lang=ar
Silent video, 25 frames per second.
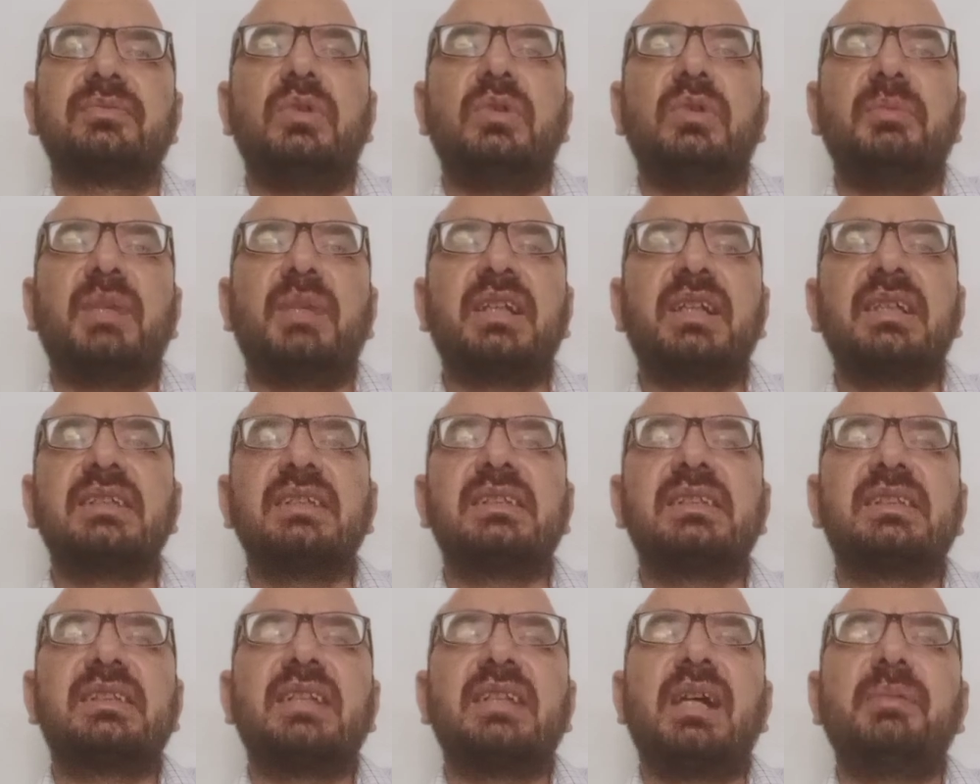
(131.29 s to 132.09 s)

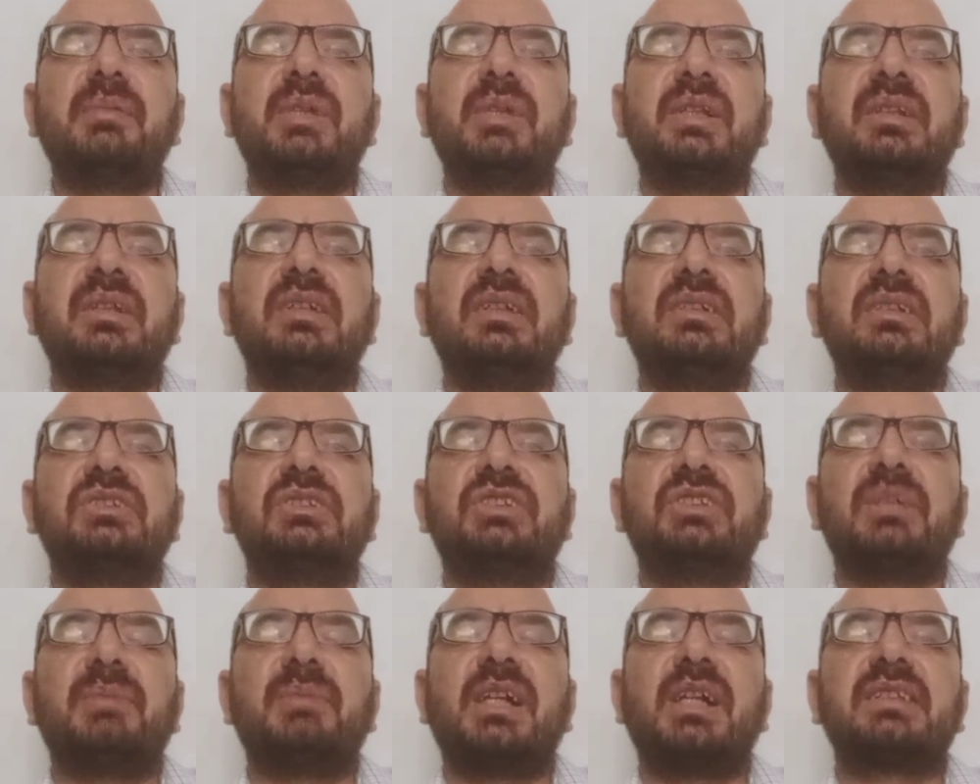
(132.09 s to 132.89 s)
المركز الثامن
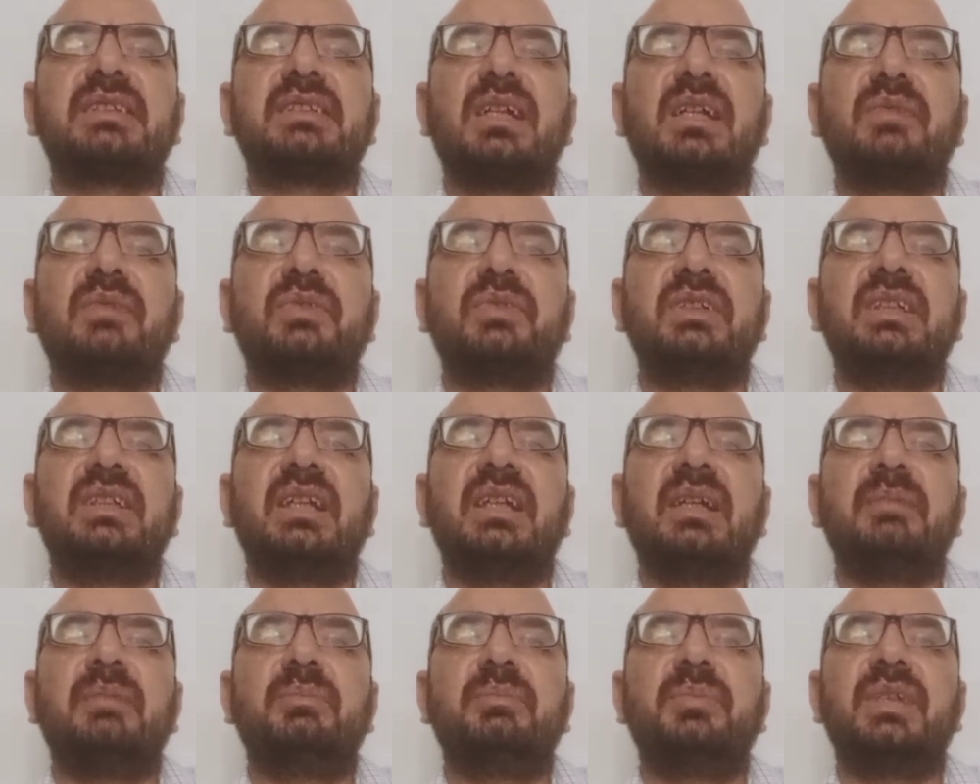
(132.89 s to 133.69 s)
جمال
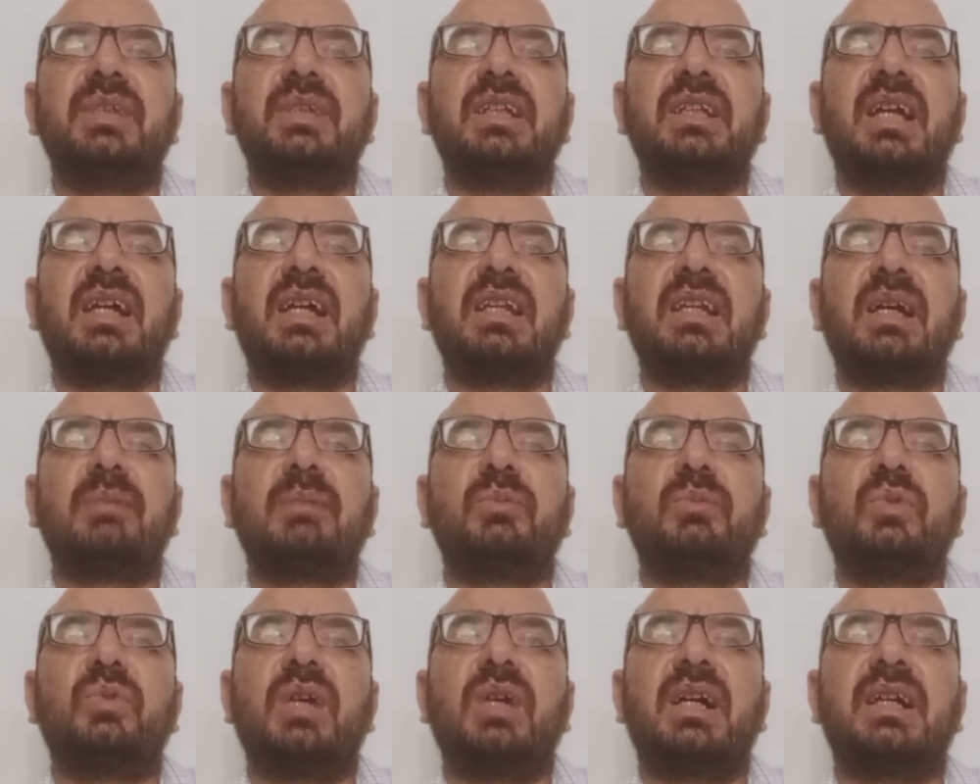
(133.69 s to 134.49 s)
صافية من
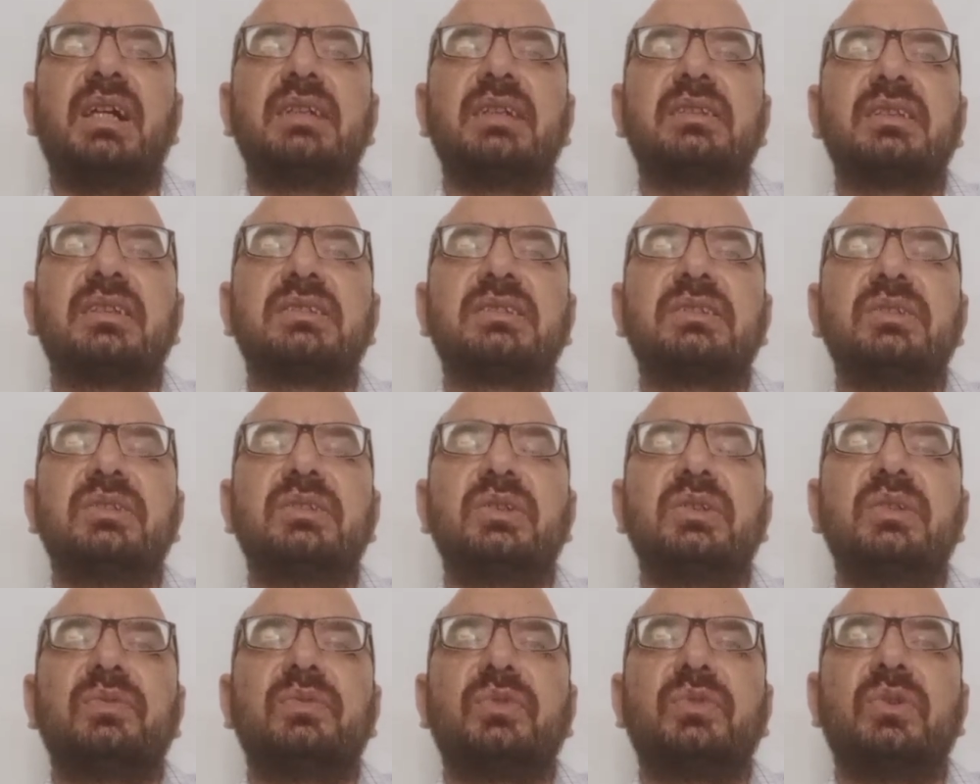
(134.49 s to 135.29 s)
حلب
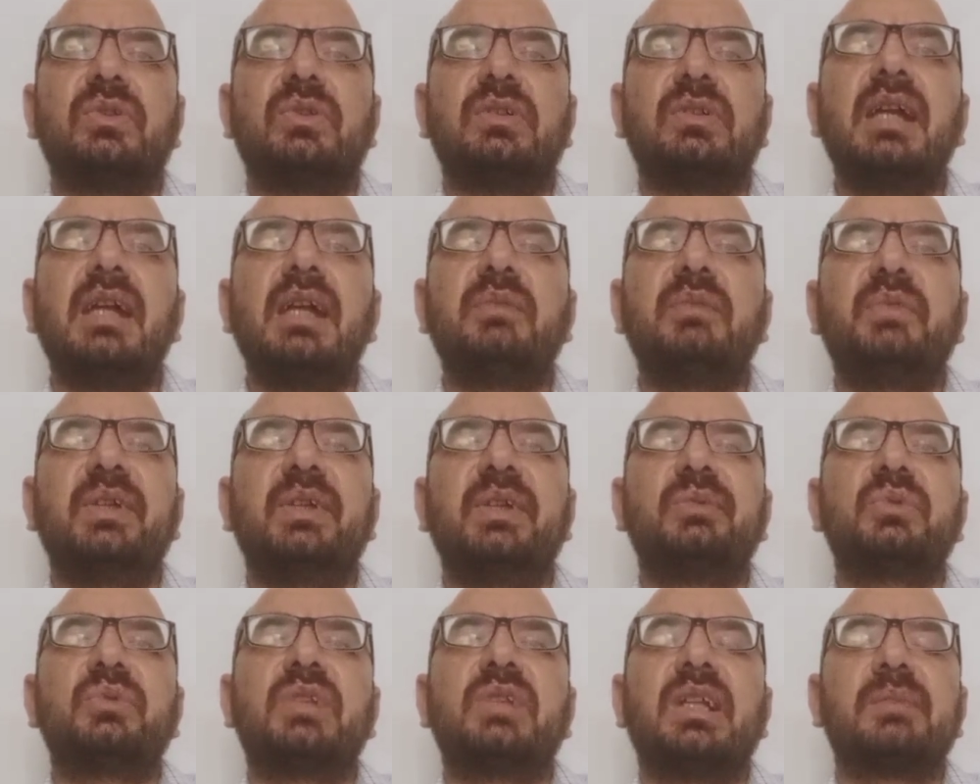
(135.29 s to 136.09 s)
وتصنيفه
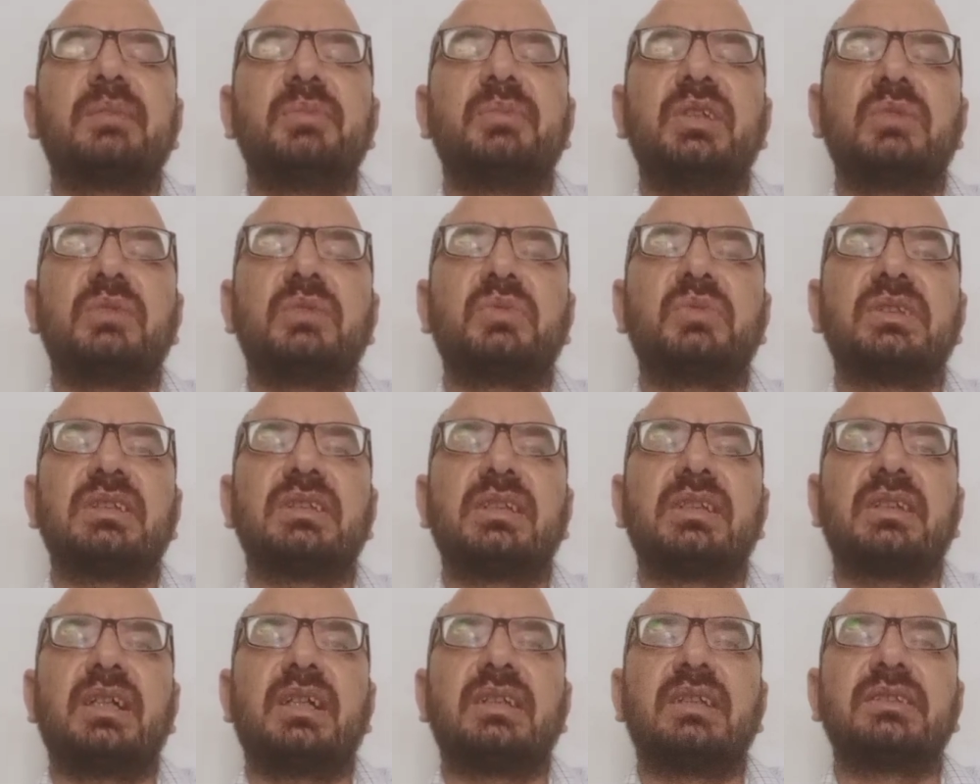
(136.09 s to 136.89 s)

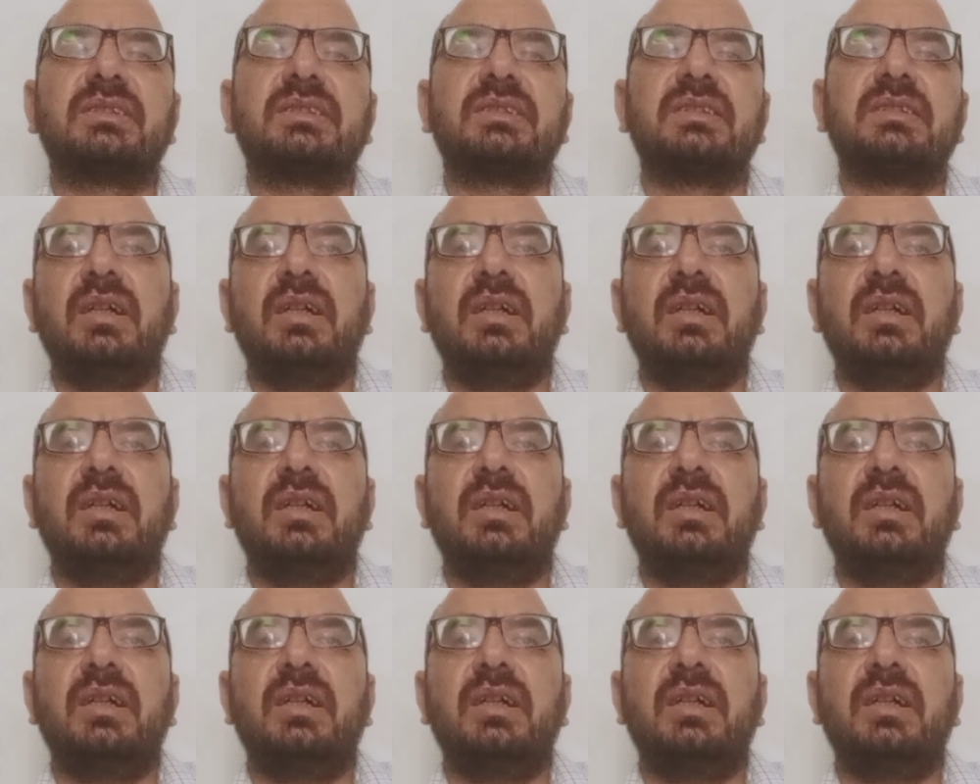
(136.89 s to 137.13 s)
2319